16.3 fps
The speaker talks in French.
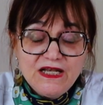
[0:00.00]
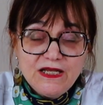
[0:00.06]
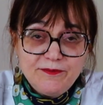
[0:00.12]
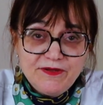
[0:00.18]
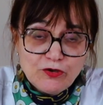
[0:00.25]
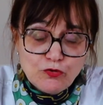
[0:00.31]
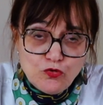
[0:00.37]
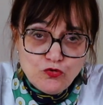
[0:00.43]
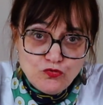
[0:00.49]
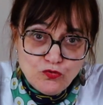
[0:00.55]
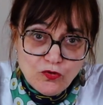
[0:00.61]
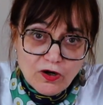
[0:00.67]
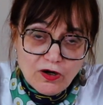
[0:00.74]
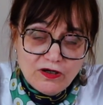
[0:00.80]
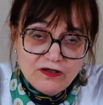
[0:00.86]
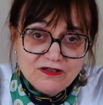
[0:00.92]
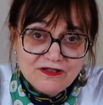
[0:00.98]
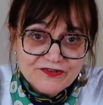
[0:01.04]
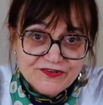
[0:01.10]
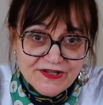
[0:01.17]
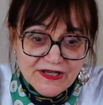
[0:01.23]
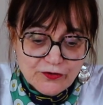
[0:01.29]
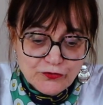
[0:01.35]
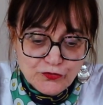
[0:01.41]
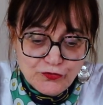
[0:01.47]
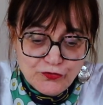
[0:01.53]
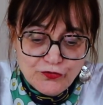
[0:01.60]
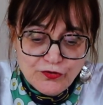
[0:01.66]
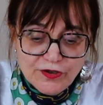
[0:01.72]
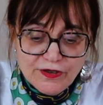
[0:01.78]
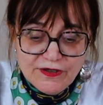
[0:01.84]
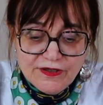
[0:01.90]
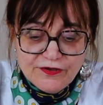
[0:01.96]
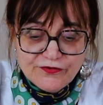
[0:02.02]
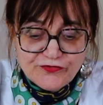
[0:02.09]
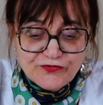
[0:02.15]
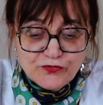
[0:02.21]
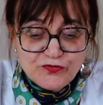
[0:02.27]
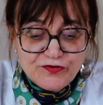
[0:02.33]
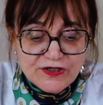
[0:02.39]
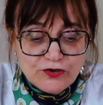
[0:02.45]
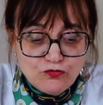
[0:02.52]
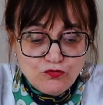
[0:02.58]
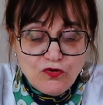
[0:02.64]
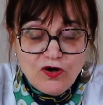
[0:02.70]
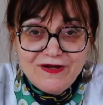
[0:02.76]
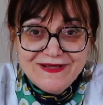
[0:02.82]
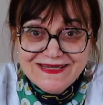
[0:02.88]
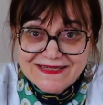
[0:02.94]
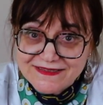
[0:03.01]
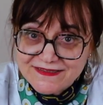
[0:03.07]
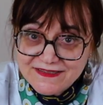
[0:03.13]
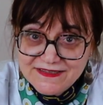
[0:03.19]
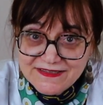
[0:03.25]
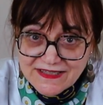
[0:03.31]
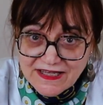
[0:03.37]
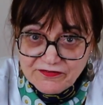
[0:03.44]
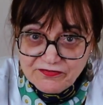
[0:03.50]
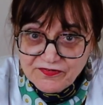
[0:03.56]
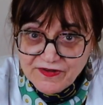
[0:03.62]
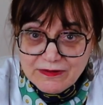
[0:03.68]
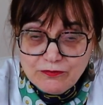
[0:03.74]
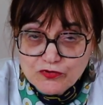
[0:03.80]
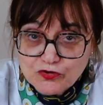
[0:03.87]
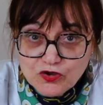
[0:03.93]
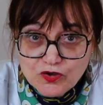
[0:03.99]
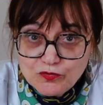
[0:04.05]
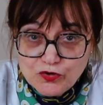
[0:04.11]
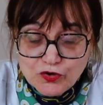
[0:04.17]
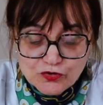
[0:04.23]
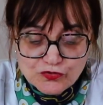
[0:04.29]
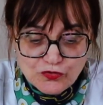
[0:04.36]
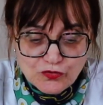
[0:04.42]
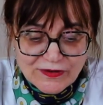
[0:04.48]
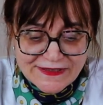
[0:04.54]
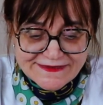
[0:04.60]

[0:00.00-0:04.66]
Les microcourants, quant à eux, sont des courants électriques très faibles, comme leur nom